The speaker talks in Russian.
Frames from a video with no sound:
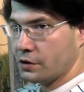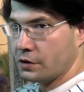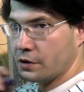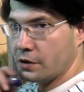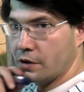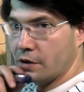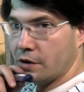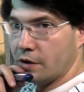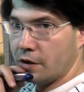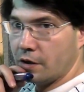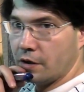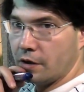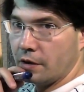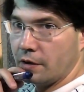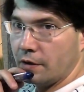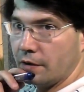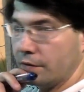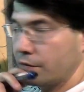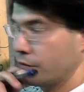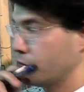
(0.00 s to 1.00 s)

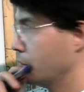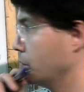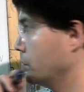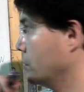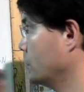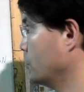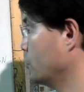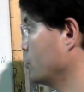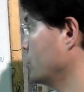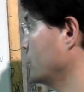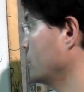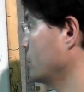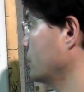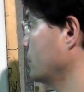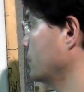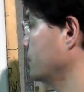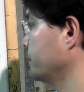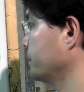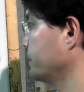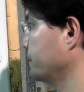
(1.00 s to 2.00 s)
она э, в силу того,
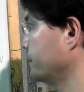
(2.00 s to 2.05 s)
что